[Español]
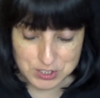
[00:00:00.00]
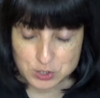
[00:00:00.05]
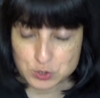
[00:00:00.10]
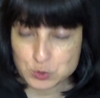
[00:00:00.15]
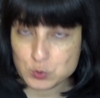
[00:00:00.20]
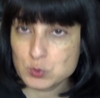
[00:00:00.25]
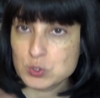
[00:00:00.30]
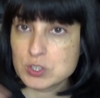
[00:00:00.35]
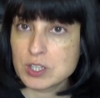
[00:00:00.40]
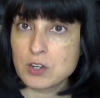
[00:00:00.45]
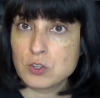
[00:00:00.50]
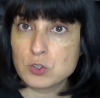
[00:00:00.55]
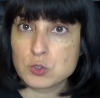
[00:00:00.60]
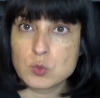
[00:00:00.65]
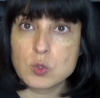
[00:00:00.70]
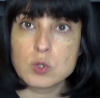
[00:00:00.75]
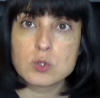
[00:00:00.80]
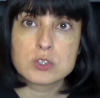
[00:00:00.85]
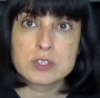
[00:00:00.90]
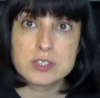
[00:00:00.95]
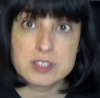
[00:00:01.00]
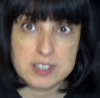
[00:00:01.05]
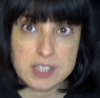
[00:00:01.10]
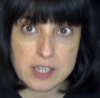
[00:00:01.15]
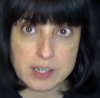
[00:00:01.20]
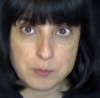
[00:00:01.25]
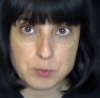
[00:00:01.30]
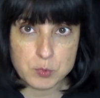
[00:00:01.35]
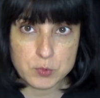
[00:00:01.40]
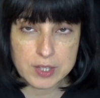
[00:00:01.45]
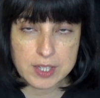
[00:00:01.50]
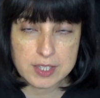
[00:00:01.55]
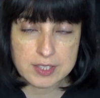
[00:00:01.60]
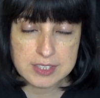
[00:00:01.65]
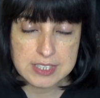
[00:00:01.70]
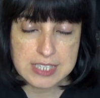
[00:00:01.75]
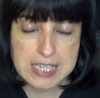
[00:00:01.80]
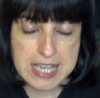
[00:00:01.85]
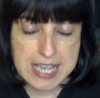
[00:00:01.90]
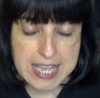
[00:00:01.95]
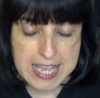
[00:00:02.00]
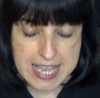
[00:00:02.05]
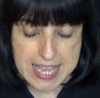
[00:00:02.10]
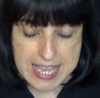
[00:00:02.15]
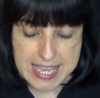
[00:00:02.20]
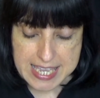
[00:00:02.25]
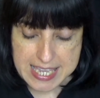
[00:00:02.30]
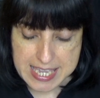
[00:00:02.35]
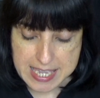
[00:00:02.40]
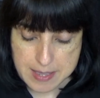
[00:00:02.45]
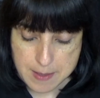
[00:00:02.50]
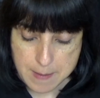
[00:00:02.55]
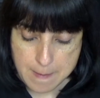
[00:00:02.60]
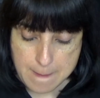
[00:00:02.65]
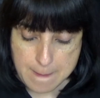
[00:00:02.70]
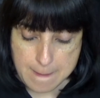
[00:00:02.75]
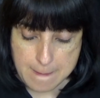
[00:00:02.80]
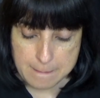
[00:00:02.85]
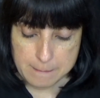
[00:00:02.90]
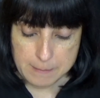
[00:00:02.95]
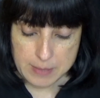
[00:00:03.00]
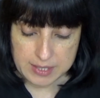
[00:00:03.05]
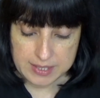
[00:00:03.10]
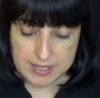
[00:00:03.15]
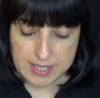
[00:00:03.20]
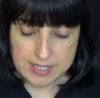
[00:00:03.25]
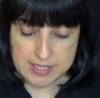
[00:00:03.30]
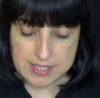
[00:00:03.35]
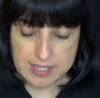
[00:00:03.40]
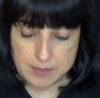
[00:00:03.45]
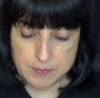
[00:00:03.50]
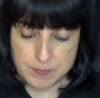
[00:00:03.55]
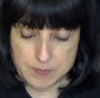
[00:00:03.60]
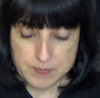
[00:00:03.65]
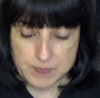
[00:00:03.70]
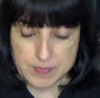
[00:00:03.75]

si os gustan los juegos de escaramuza y batalla.